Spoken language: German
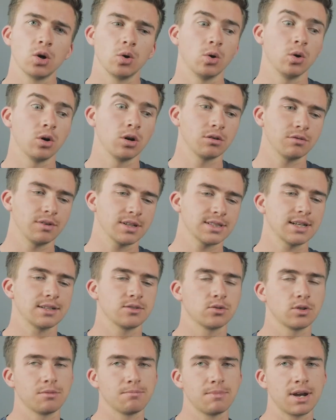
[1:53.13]
und was halt
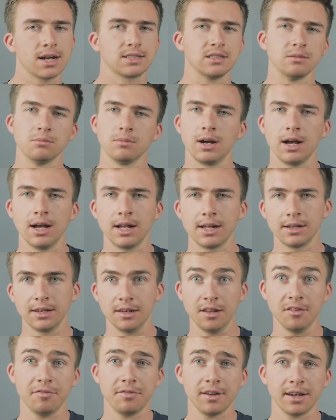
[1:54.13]
so den
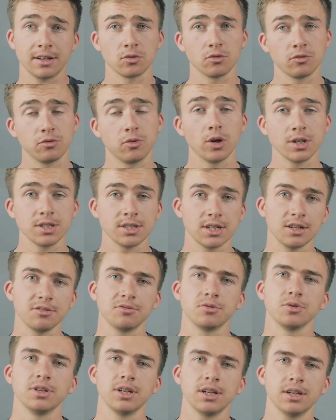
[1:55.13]
maximalen Effekt und Vorteil
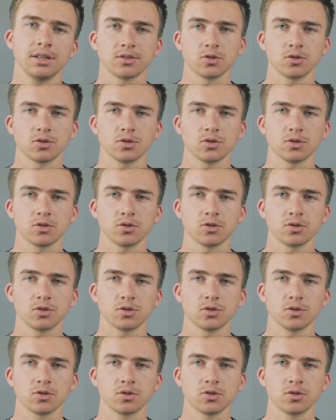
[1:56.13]
für dich,